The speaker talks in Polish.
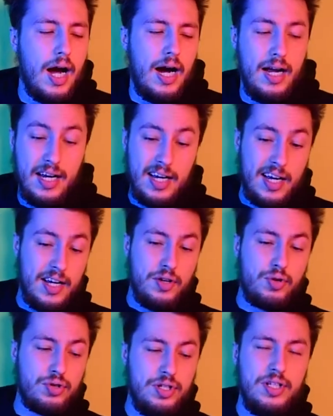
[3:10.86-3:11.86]
ale
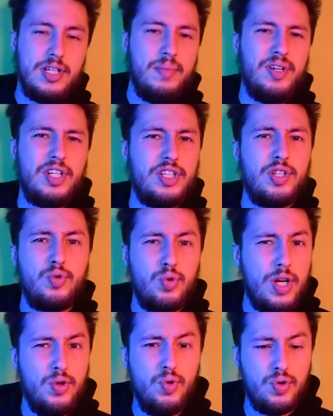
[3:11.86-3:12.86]
różnicy myślę, że
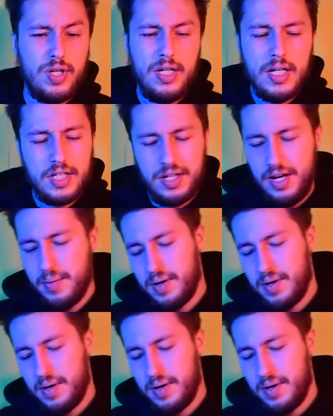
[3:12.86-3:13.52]
tutaj dużej też nie